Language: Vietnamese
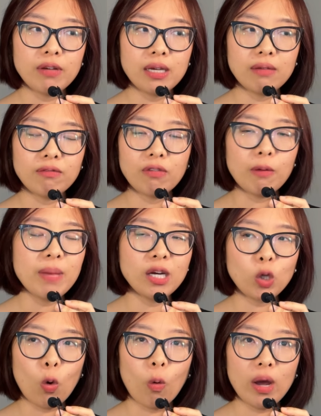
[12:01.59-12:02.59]
Bởi vì
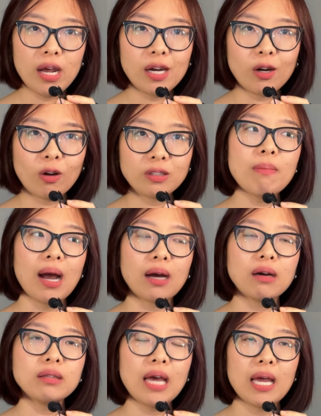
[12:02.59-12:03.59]
với biến cố ấy, nếu như
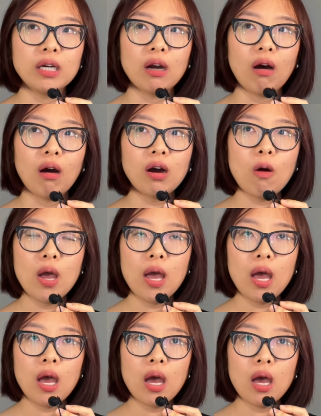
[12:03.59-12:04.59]
mà mọi người không